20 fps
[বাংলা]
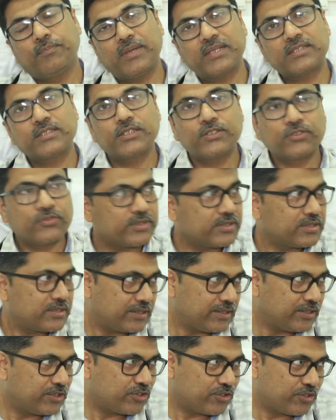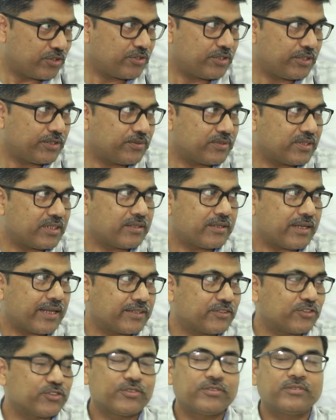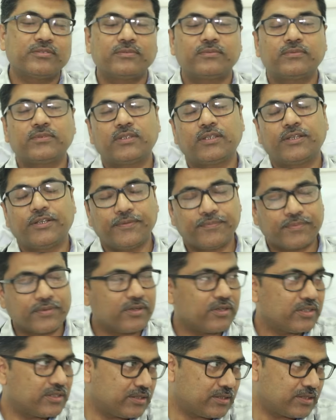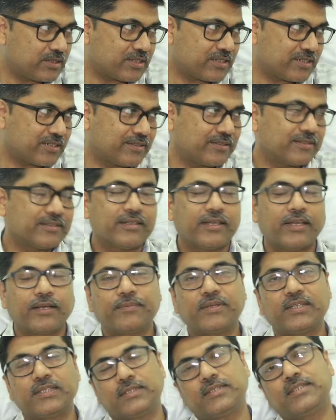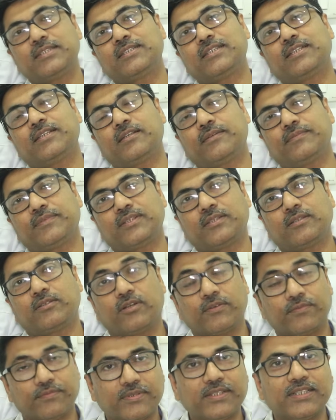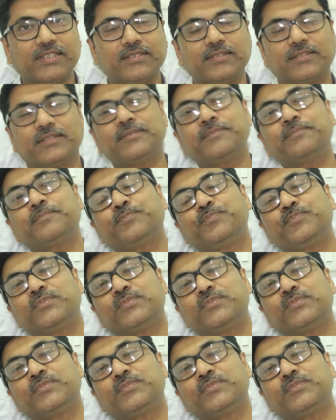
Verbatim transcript: ম্যাসাচুয়েটস ইনস্টিটিউটের একজন নেফ্রোলজিস্ট একবার এসেছিলেন আমাদের কনফারেন্সে